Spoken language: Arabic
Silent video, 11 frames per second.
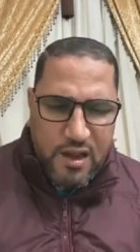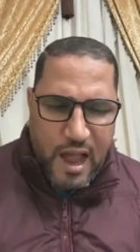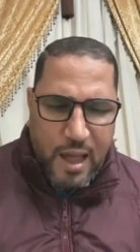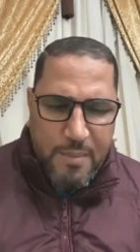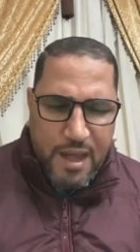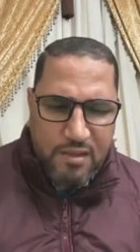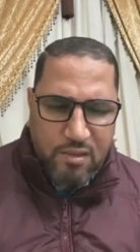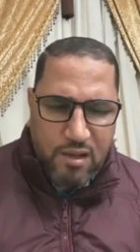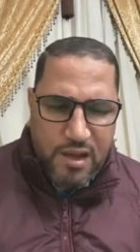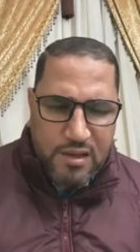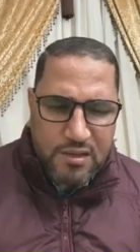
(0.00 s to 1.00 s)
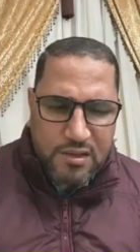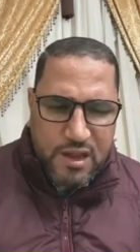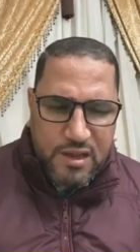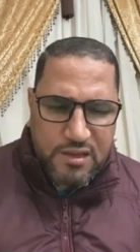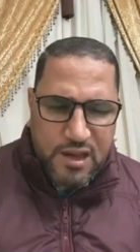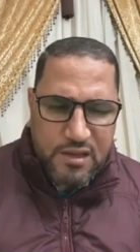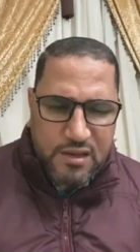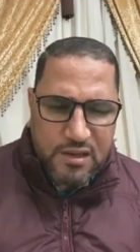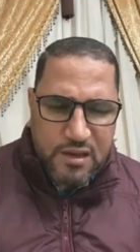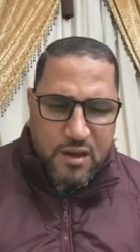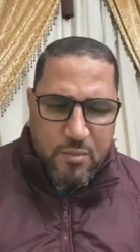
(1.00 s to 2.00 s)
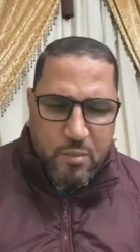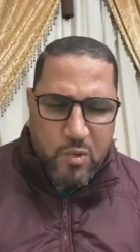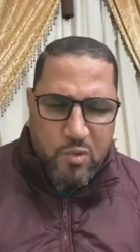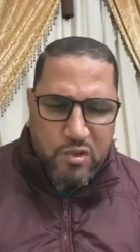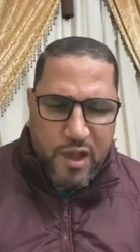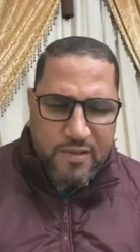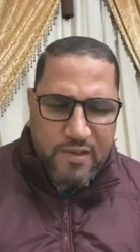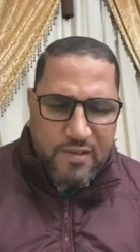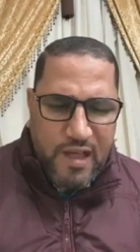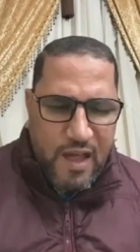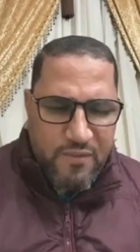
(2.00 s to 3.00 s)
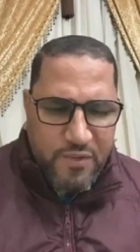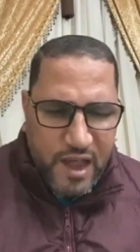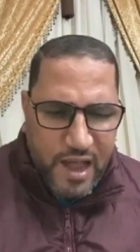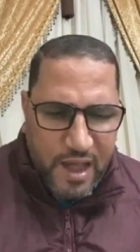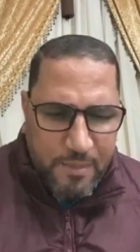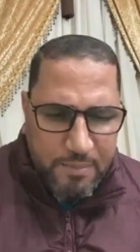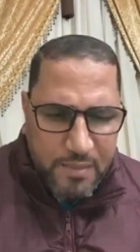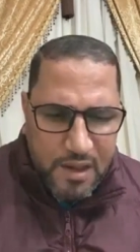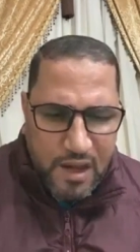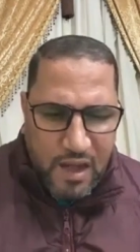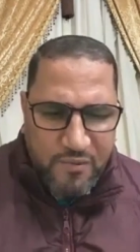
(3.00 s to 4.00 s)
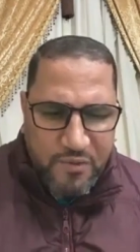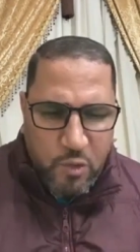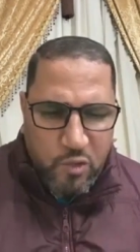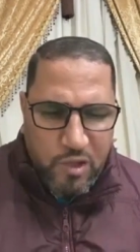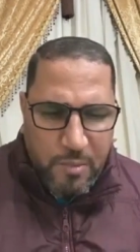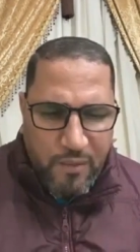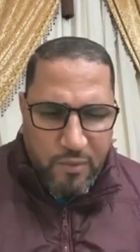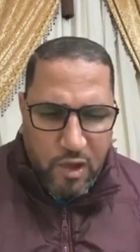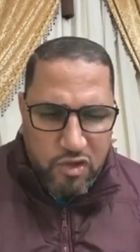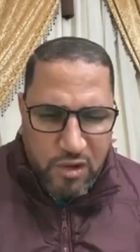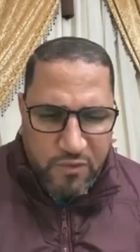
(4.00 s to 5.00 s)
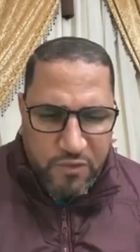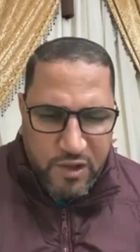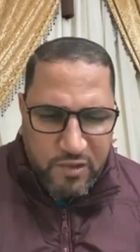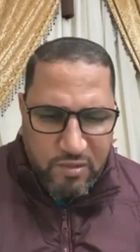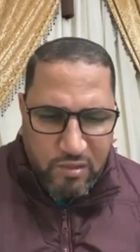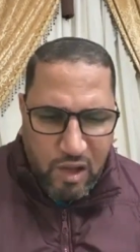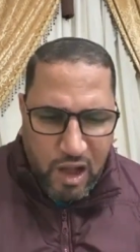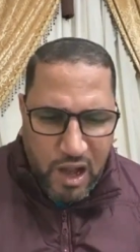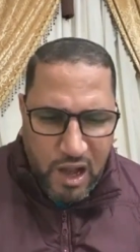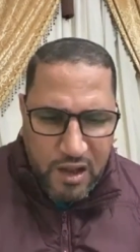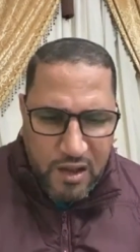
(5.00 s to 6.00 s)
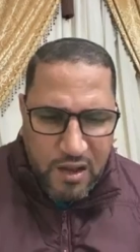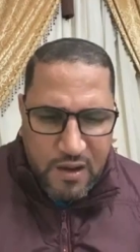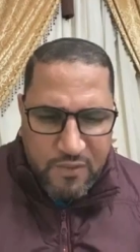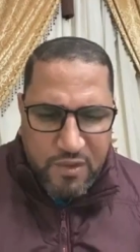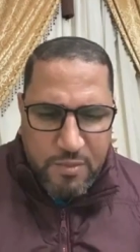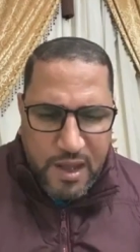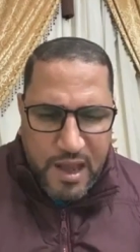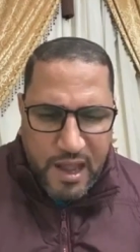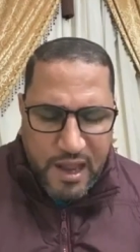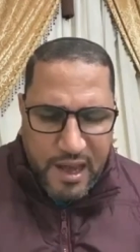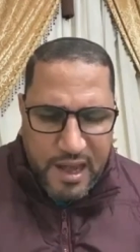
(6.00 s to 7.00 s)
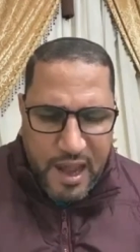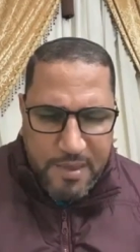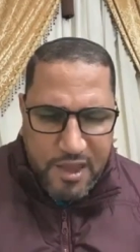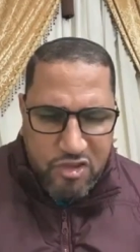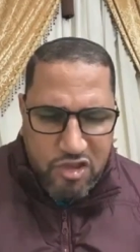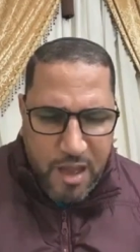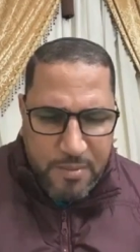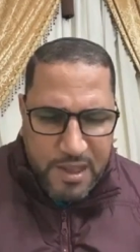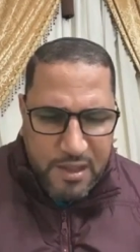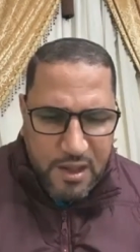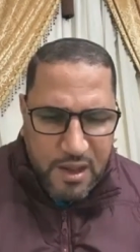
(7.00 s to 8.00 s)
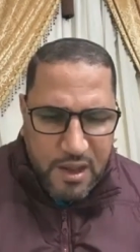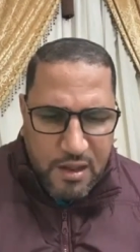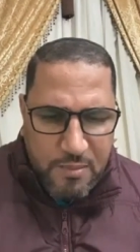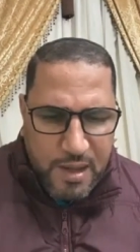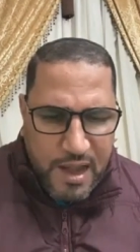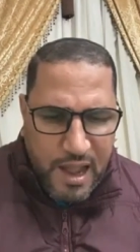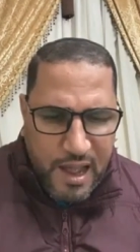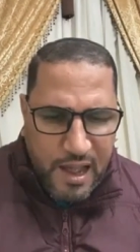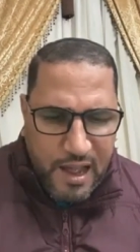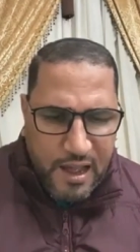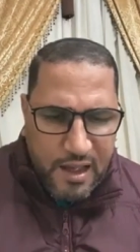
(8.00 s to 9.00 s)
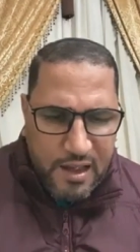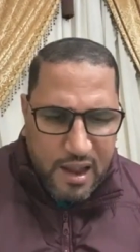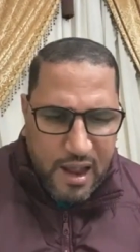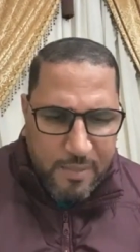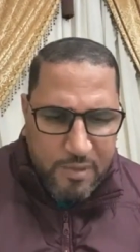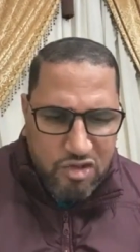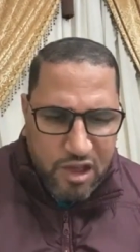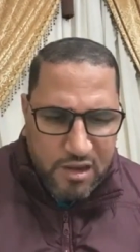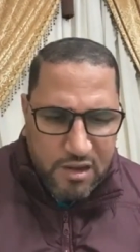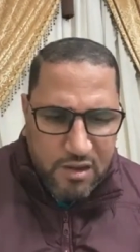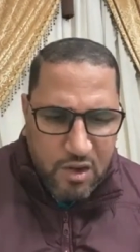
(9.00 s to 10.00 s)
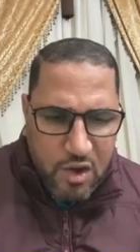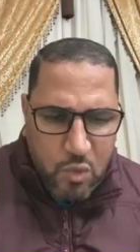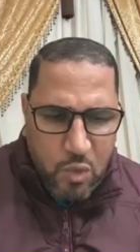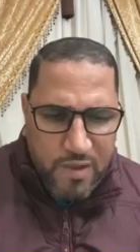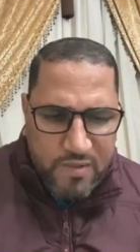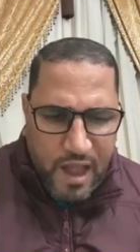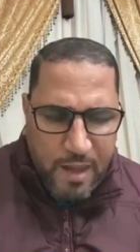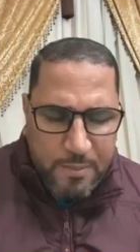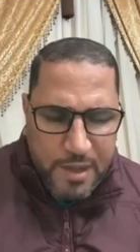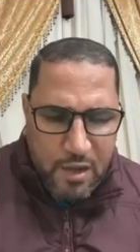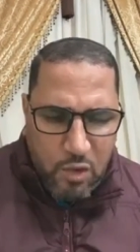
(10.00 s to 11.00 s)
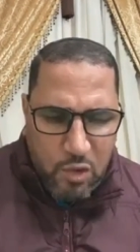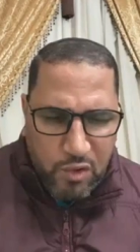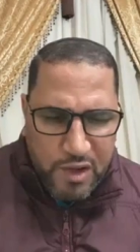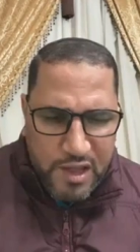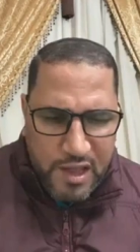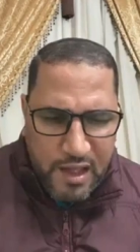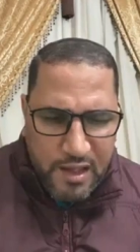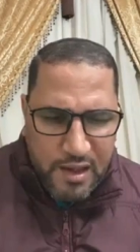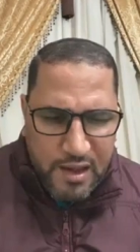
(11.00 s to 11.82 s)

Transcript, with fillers: عملت قناة تن منذ تأسيسها في العام 2017 في إصلاح في مناخ إعلامي إيجابي منحها هامشا واسعا من الحرية